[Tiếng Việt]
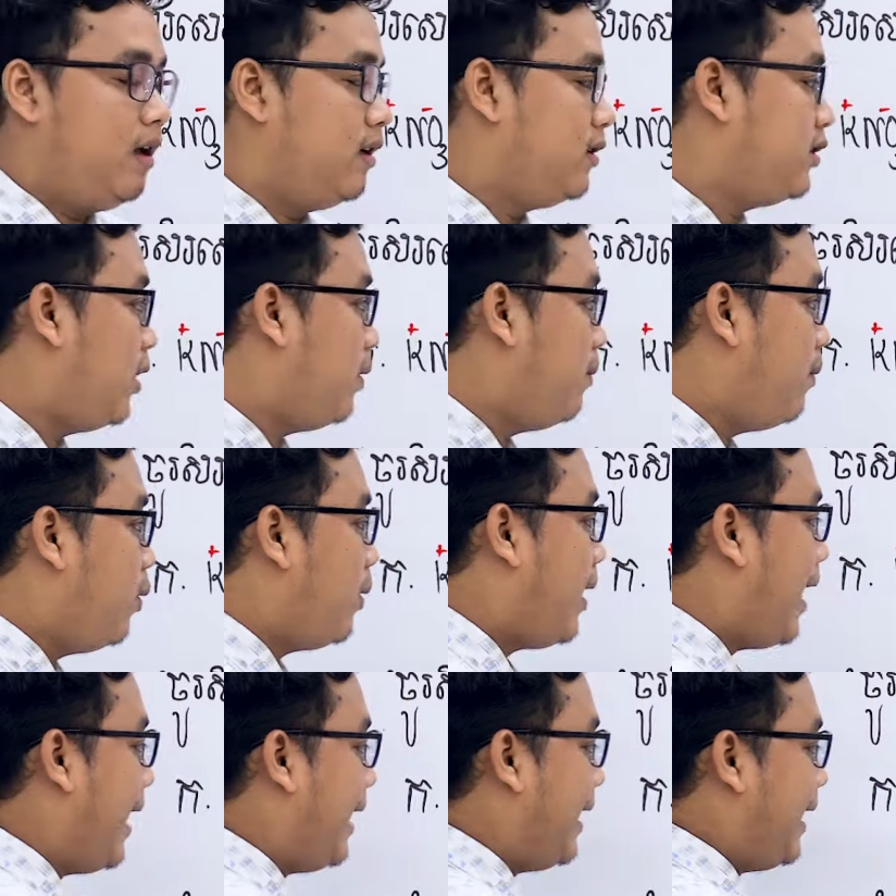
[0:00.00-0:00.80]
cho
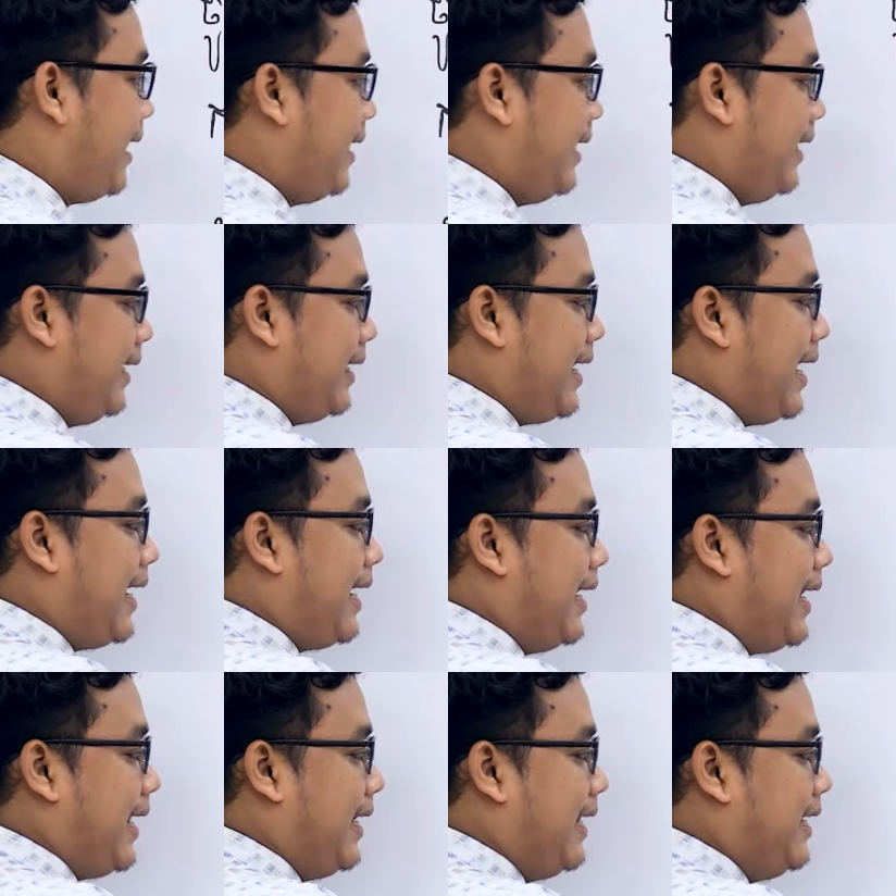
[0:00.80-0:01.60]
một hạt ấy đây
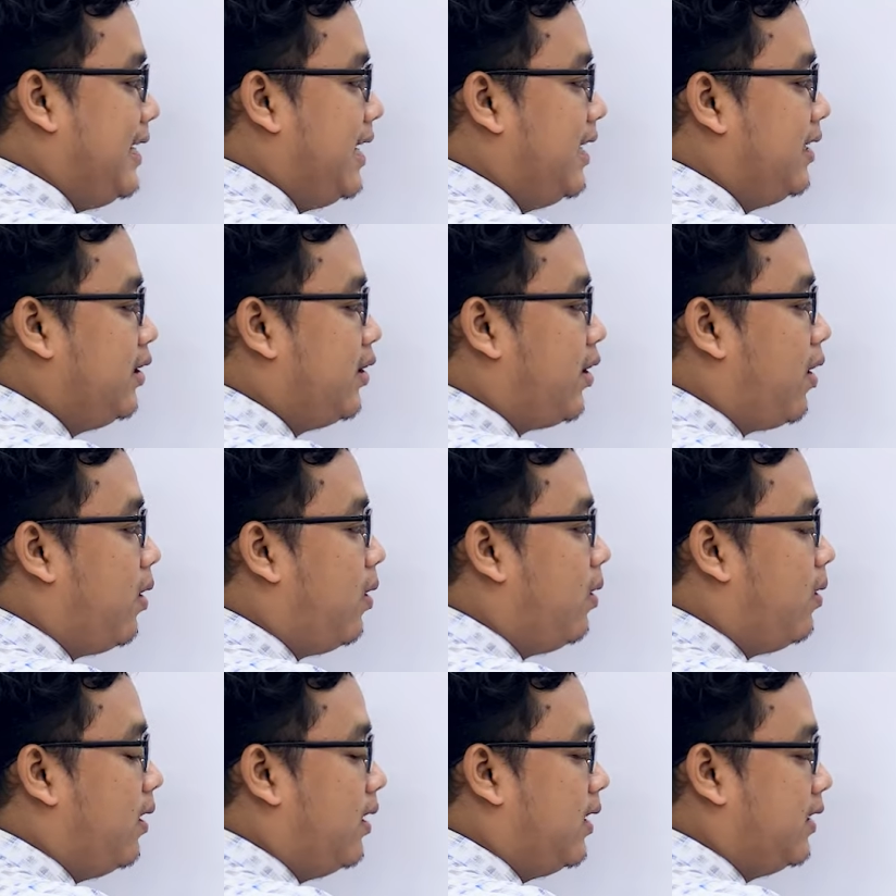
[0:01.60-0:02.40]
cái này ní dương như
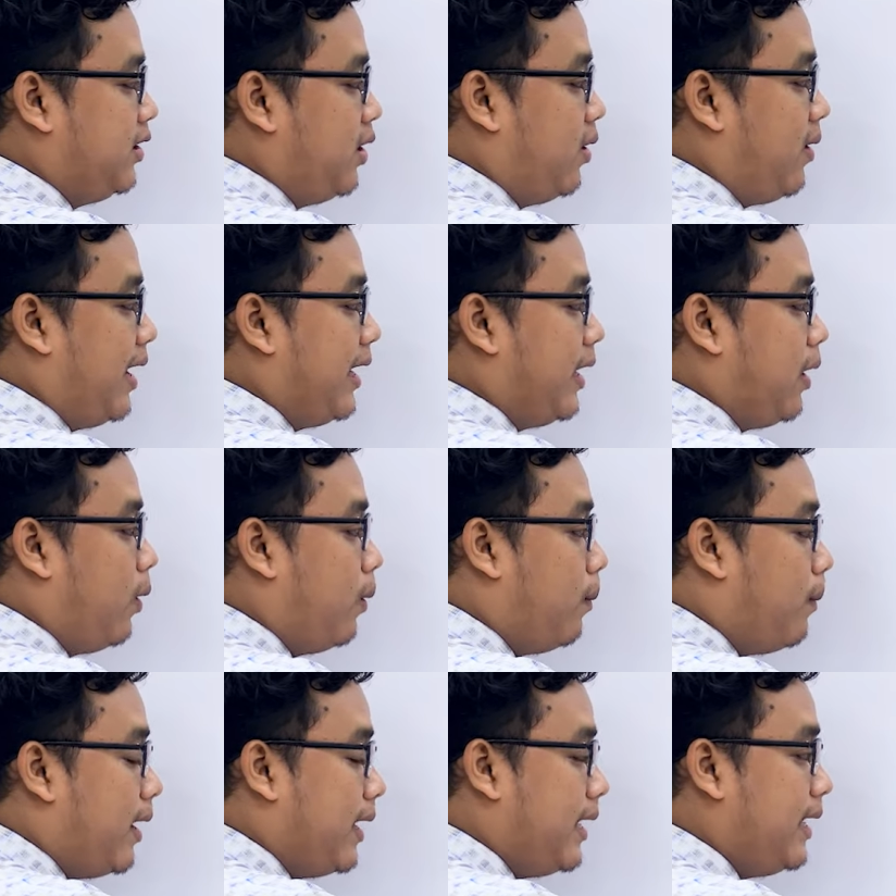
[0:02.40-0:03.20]
đâu ở vô ăn ổ
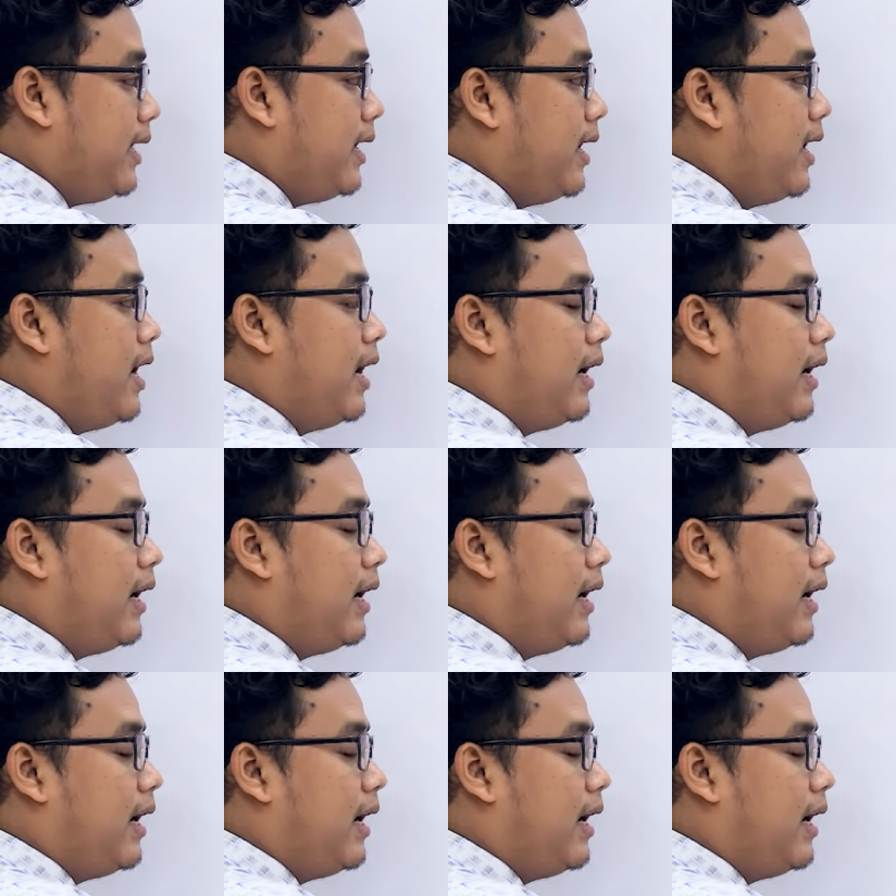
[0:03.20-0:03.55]
bấy